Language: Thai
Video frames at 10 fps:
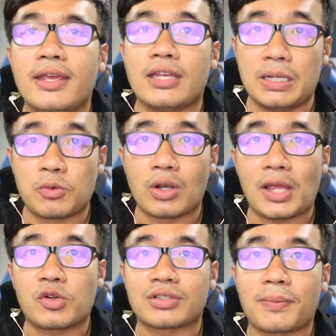อย่าลืมกดไล
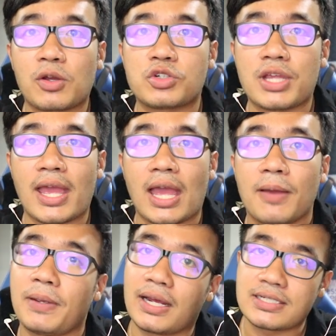ค์กดซับสไครต์กดแชร์
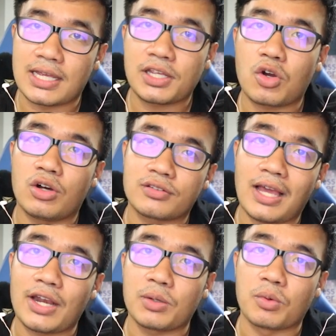เป็นกำลังใจให้กล้อง
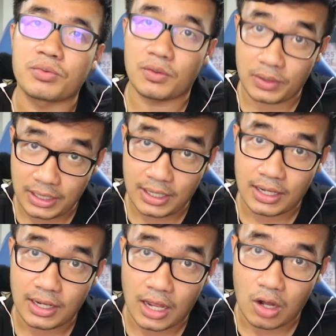ซ่าด้วยครับผมสำหรับวันนี้
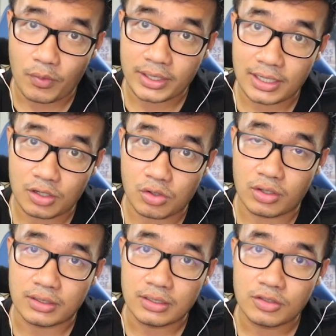เอาไว้แค่นี้ทุกค
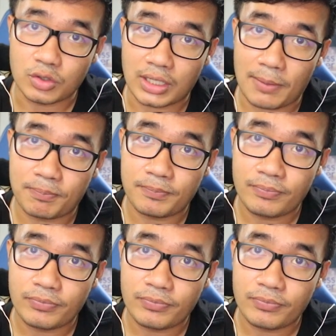น สวัสดีครับ